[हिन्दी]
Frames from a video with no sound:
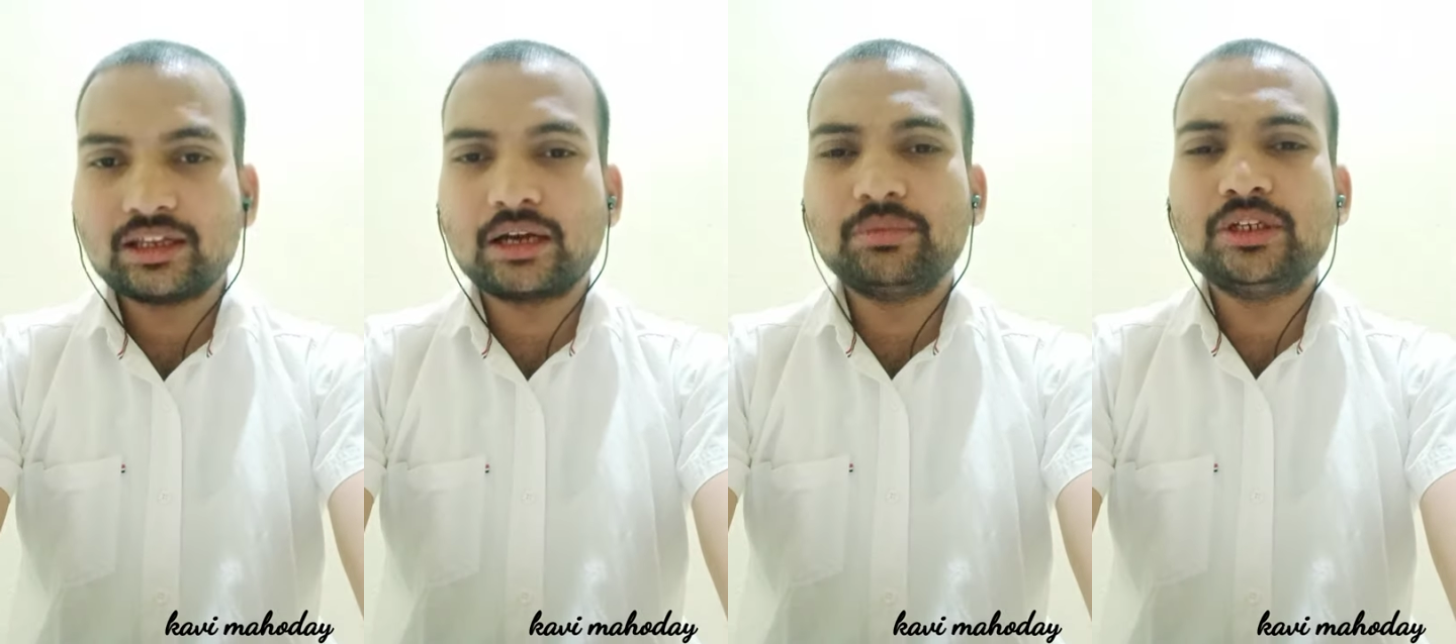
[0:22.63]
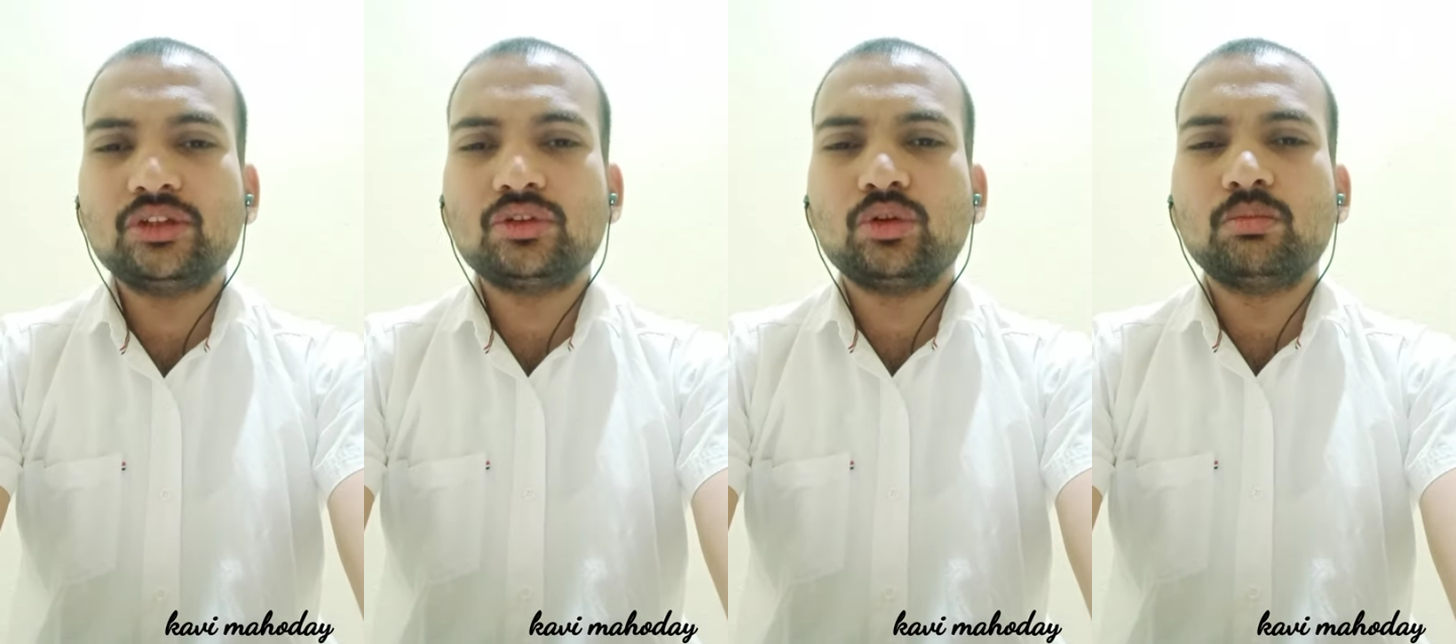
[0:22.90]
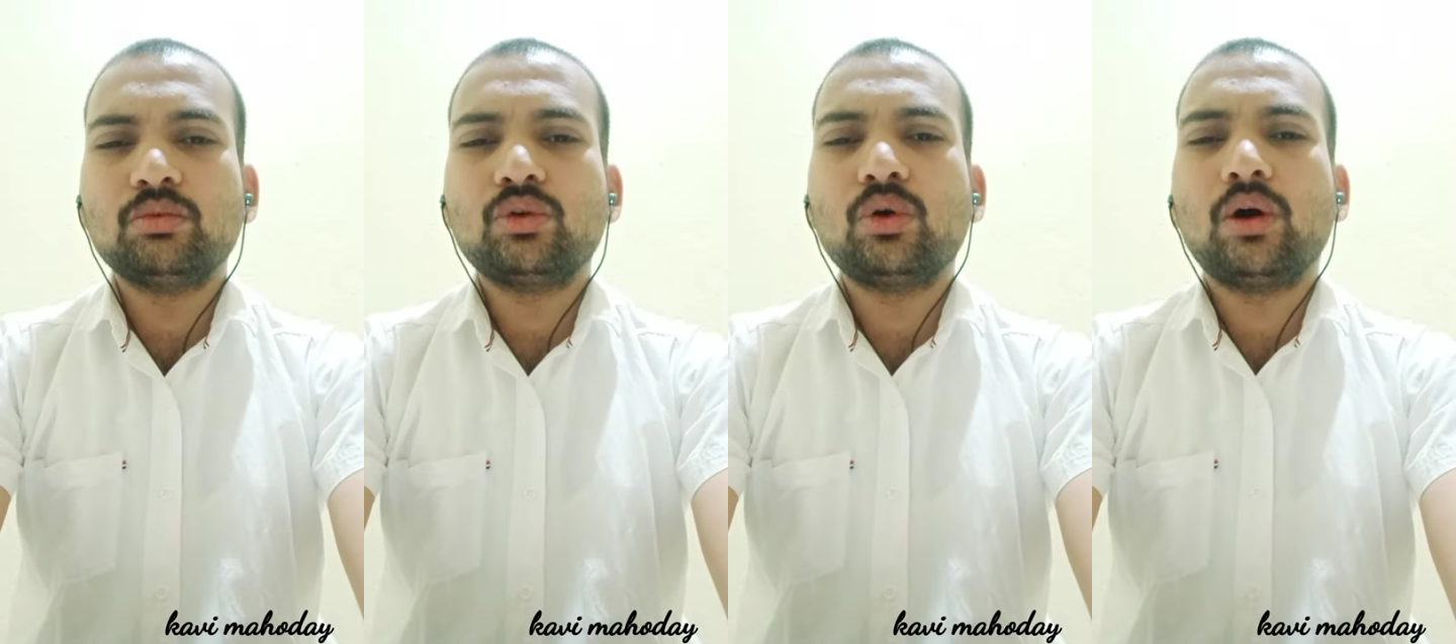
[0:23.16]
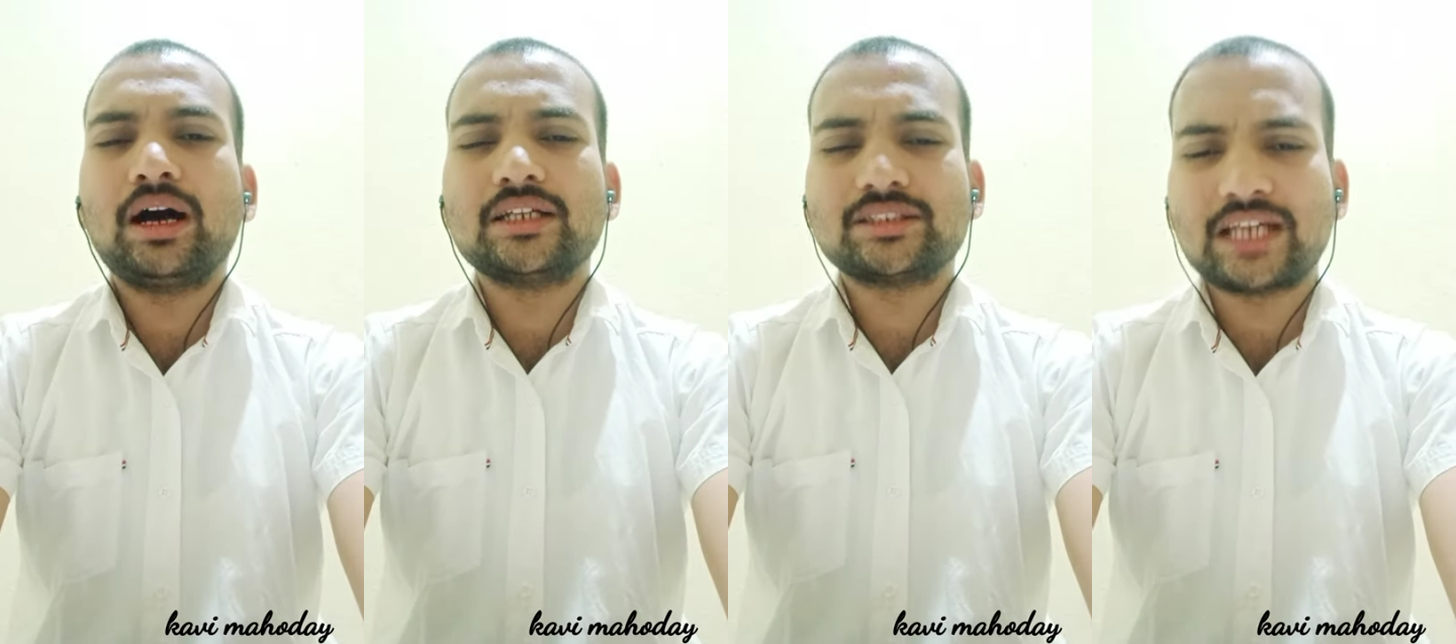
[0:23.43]
कभी
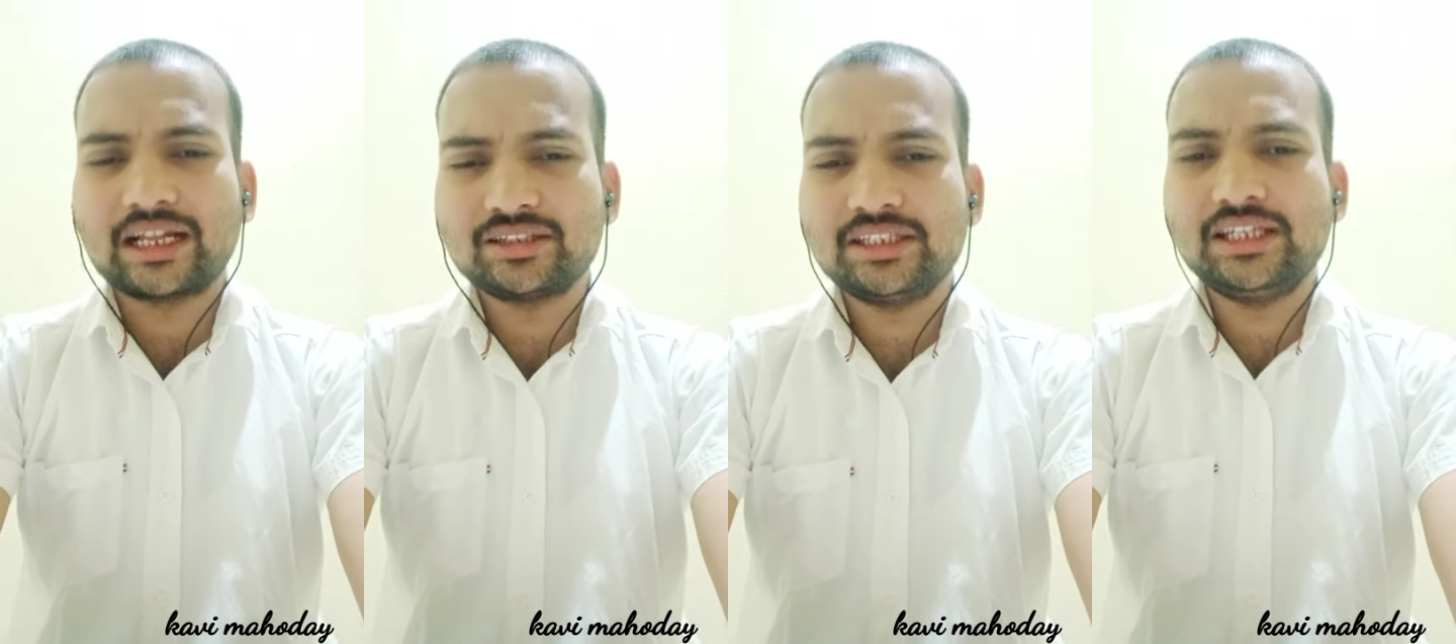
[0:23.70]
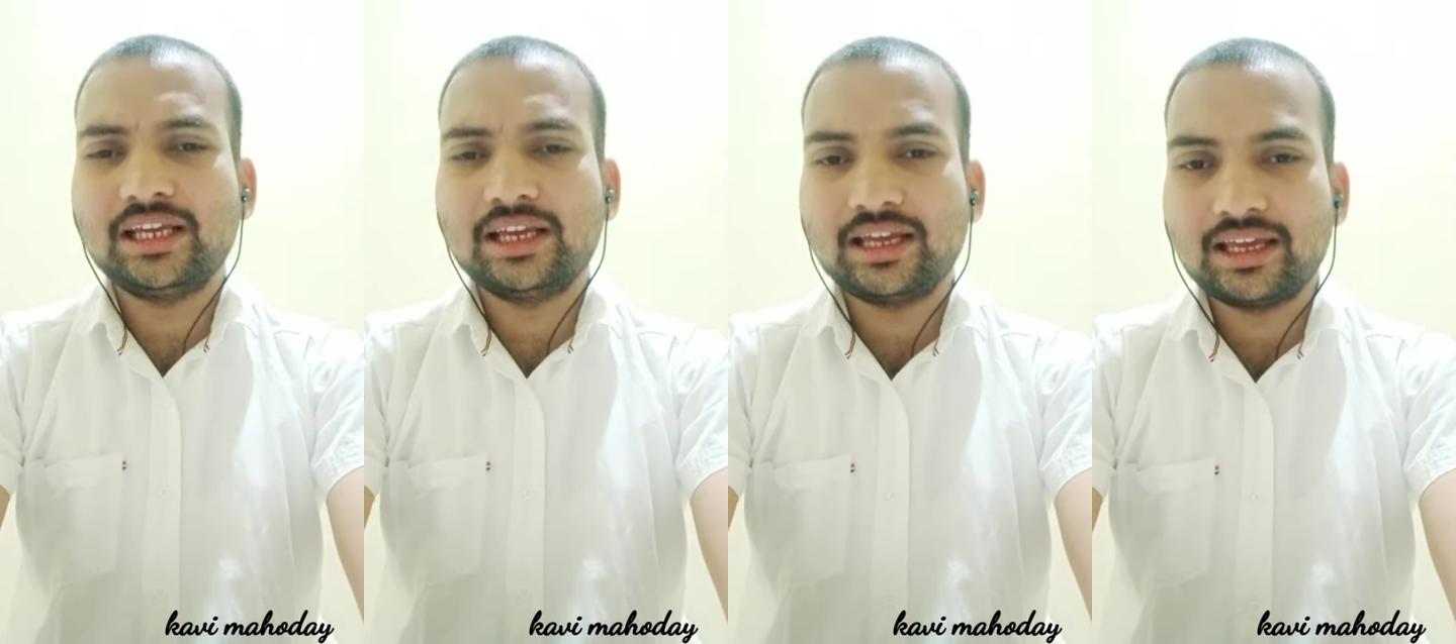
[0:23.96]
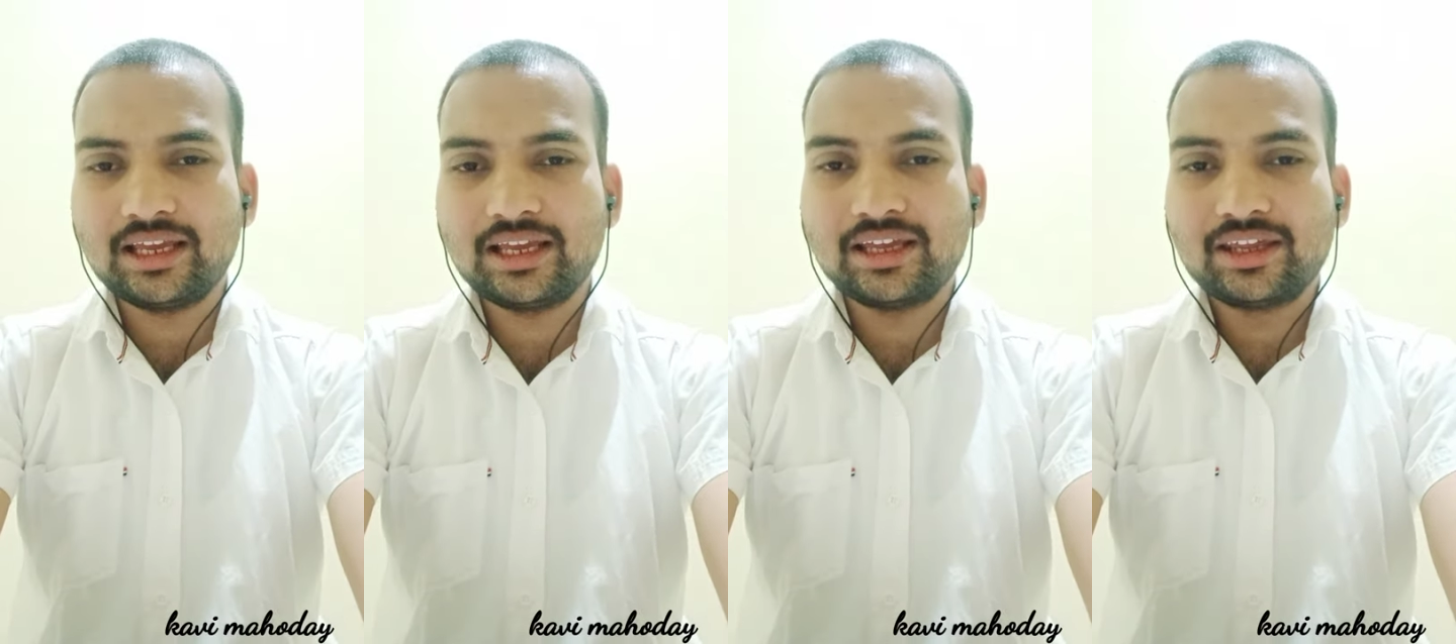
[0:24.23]
तुमको हंसाती है